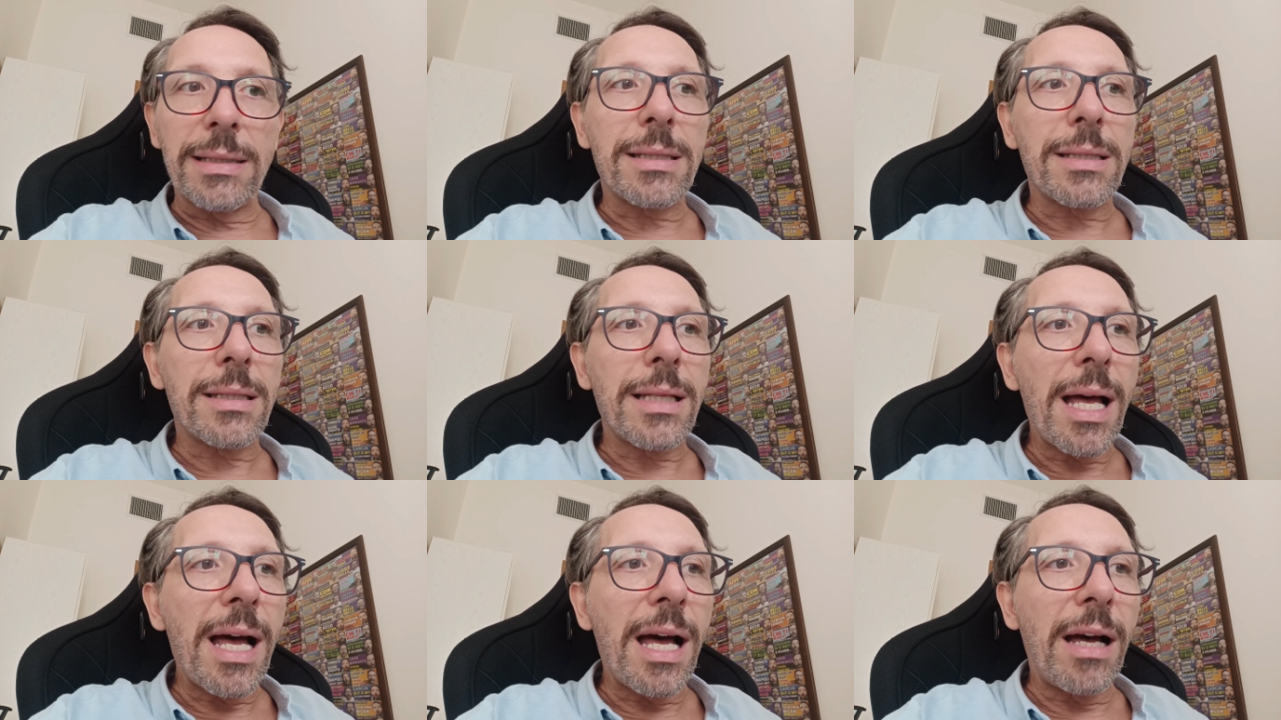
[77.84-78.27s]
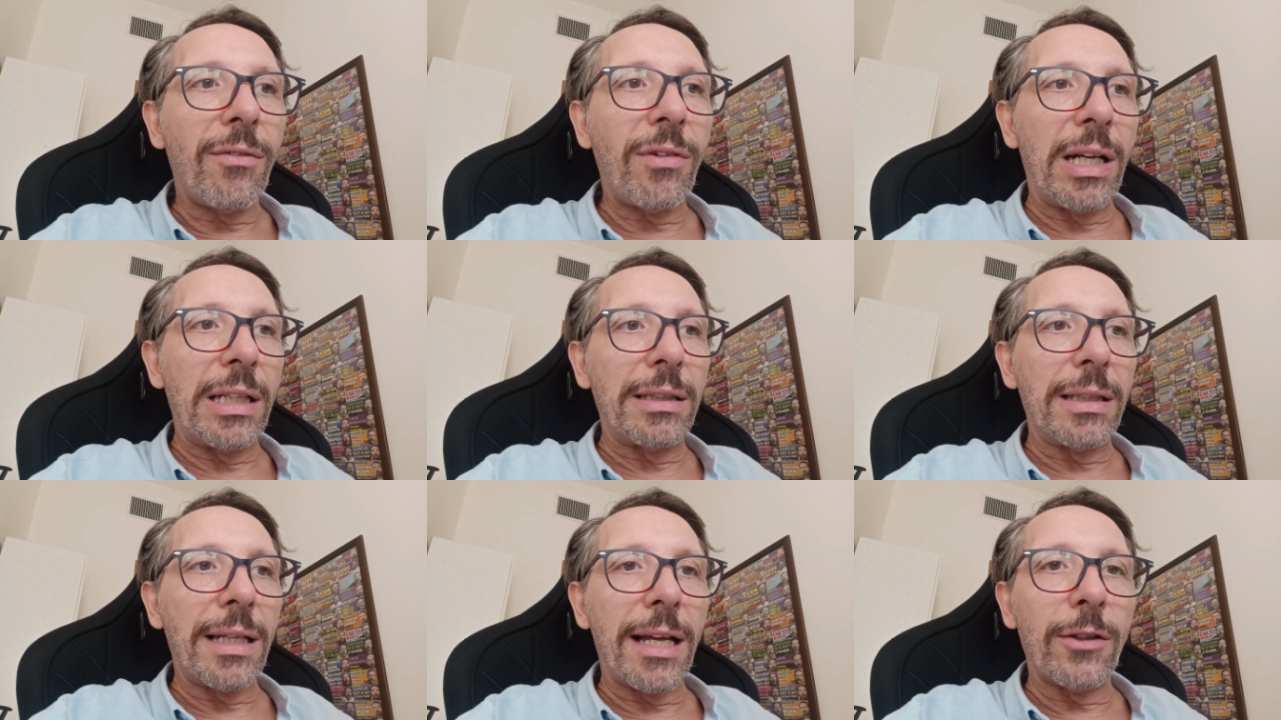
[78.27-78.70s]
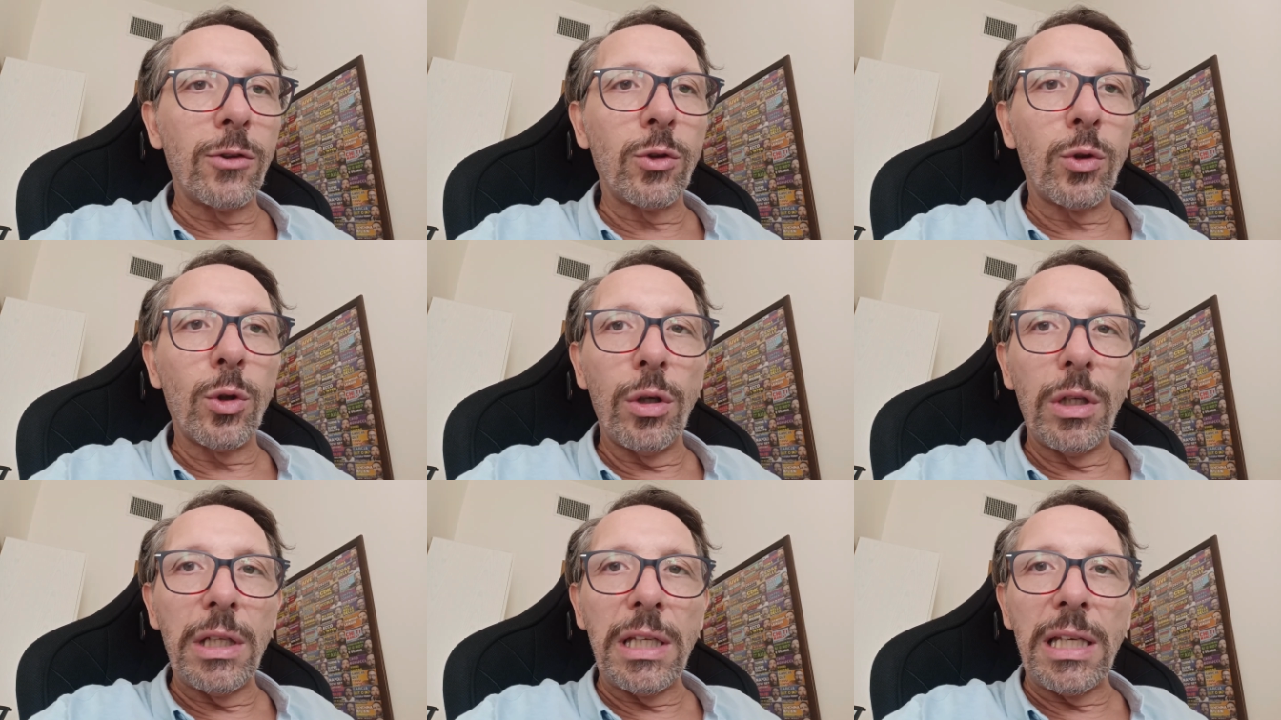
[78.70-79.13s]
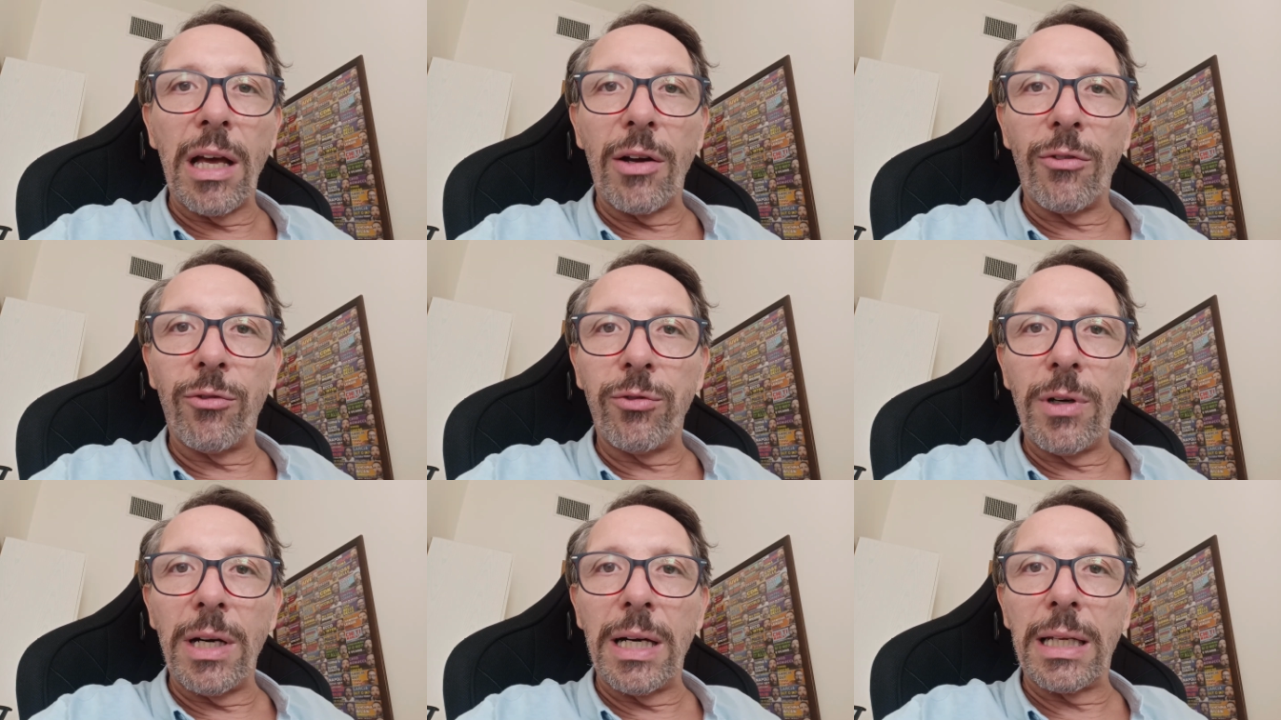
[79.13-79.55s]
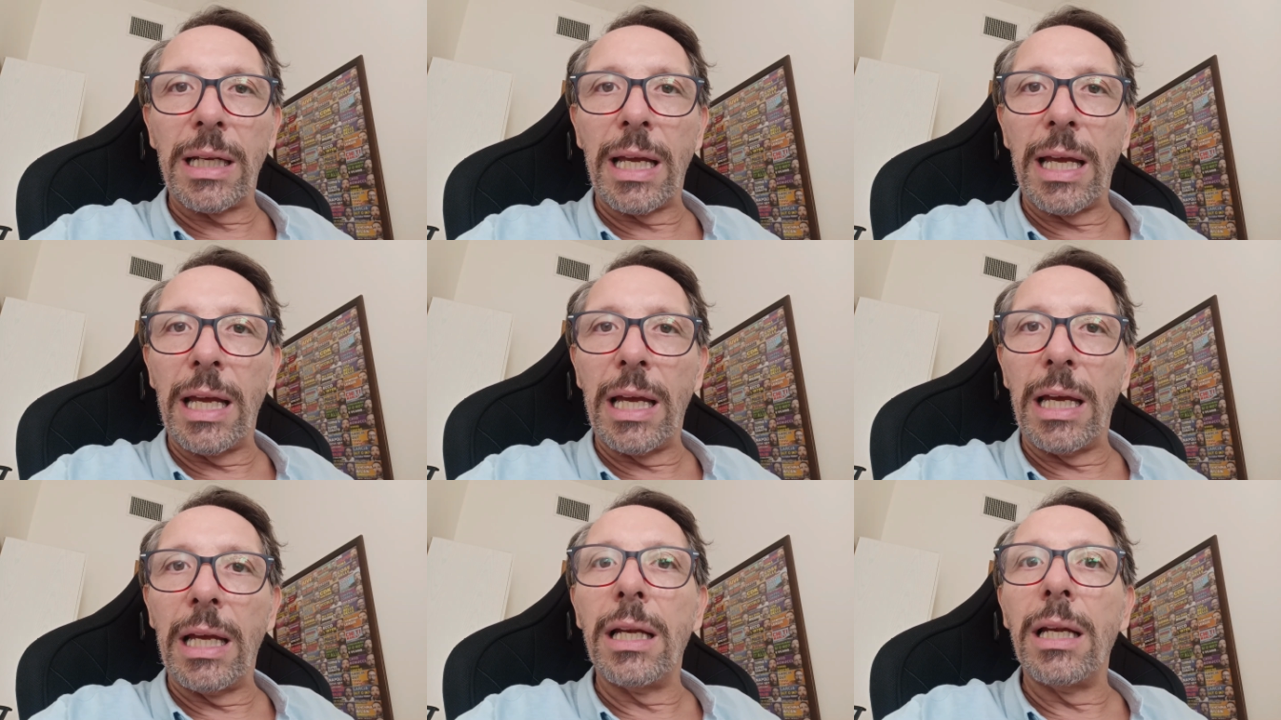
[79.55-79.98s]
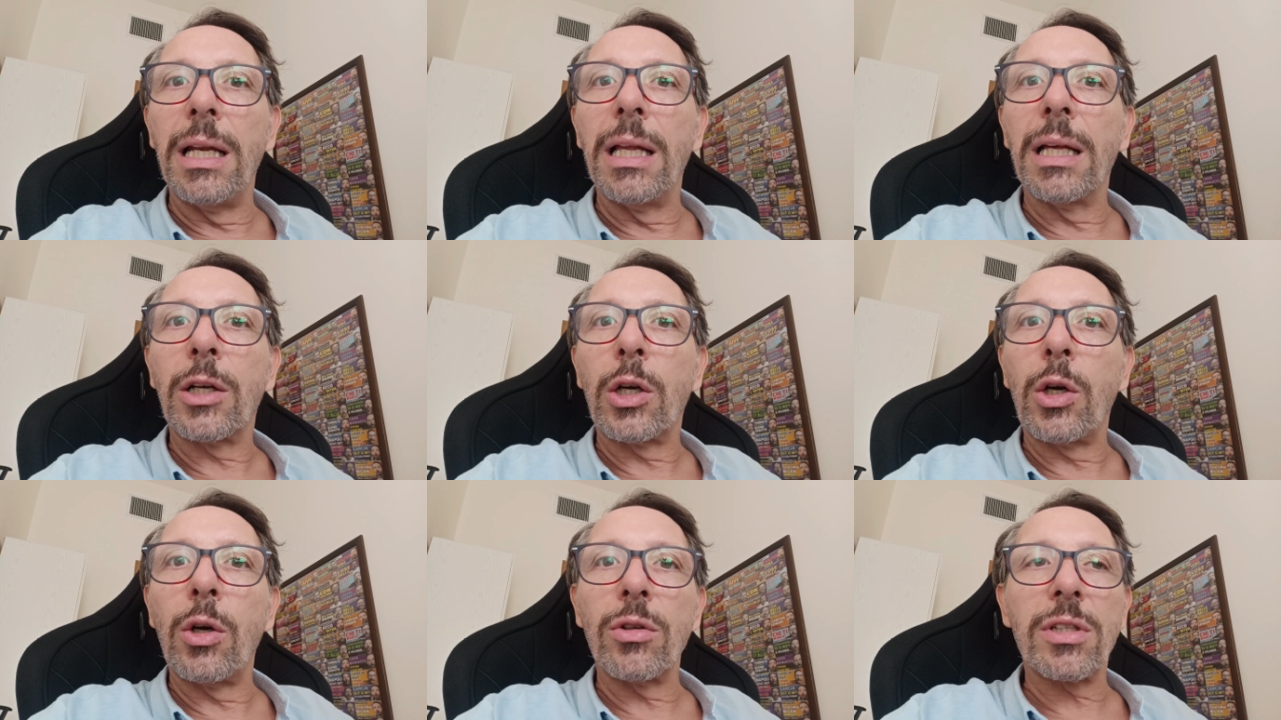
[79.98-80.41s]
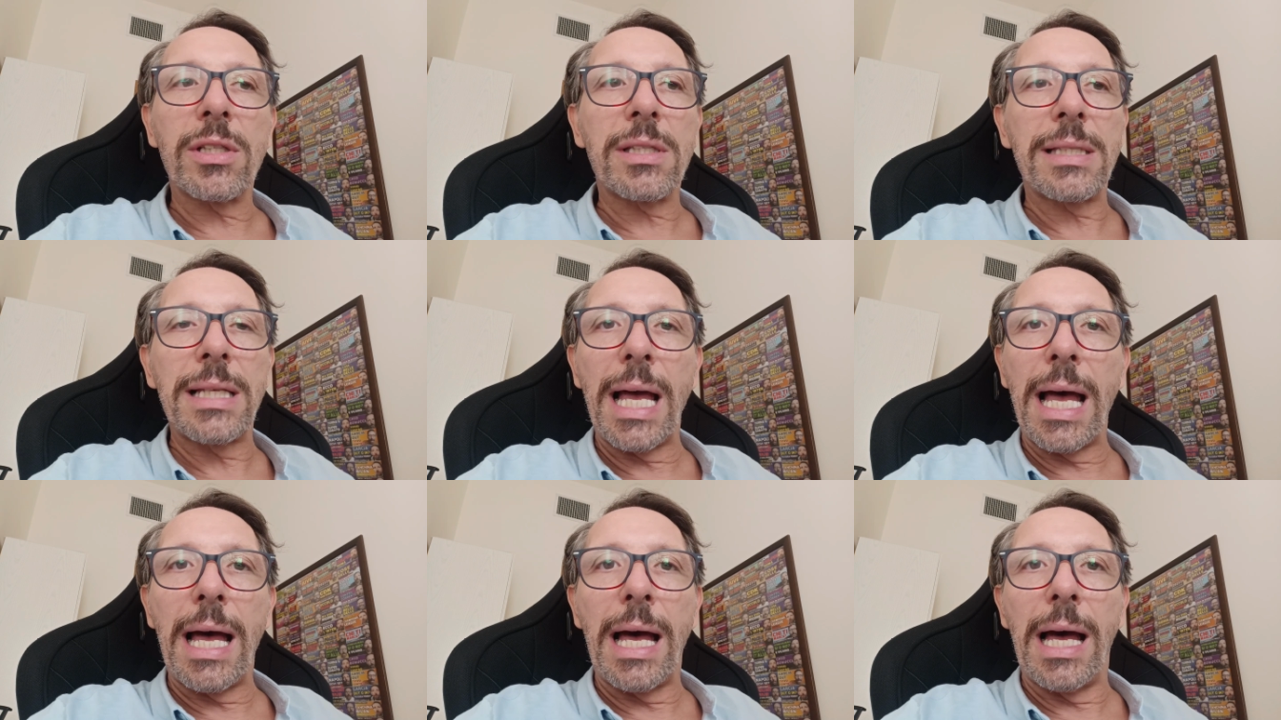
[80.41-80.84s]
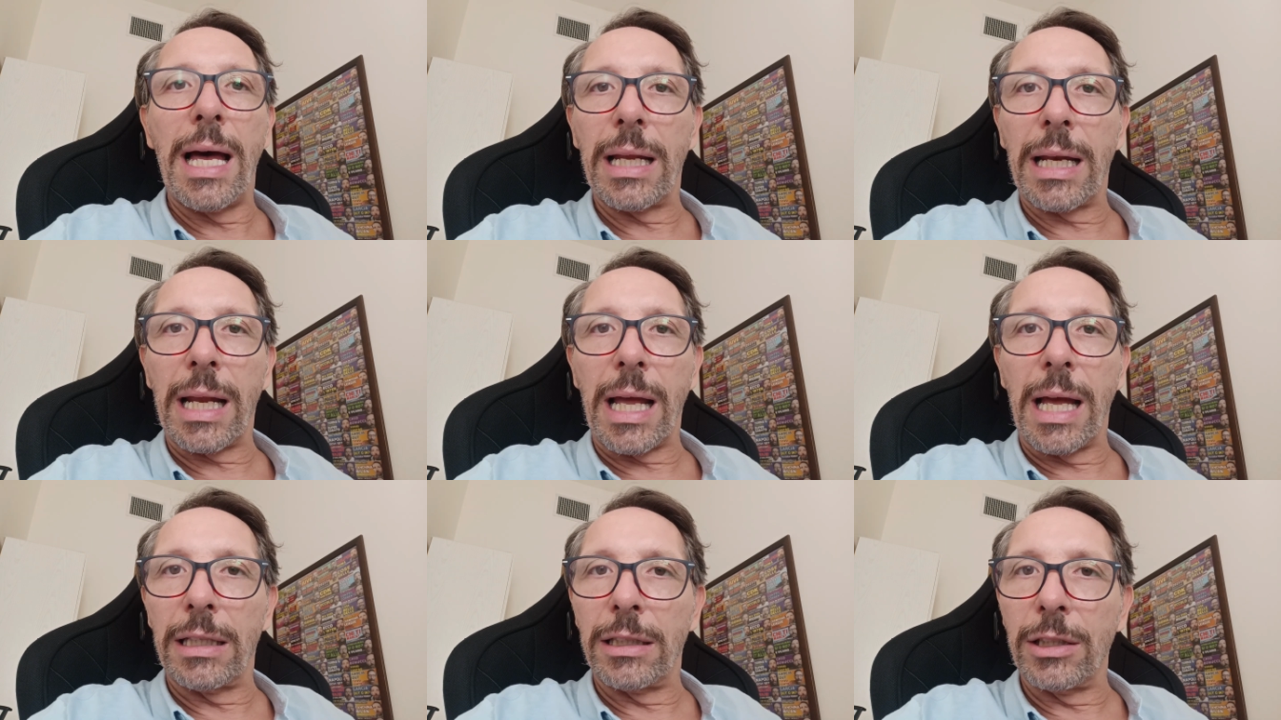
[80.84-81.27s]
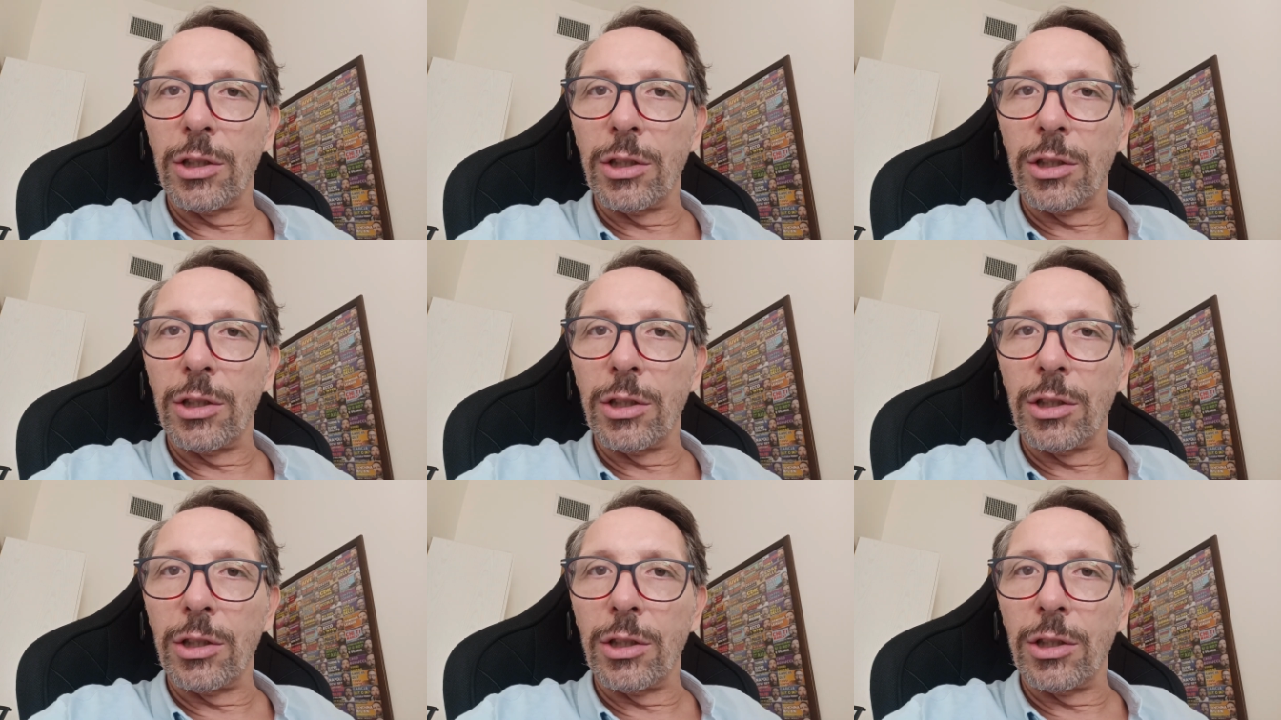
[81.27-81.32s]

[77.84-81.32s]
stava andando lì a fare il Corsara,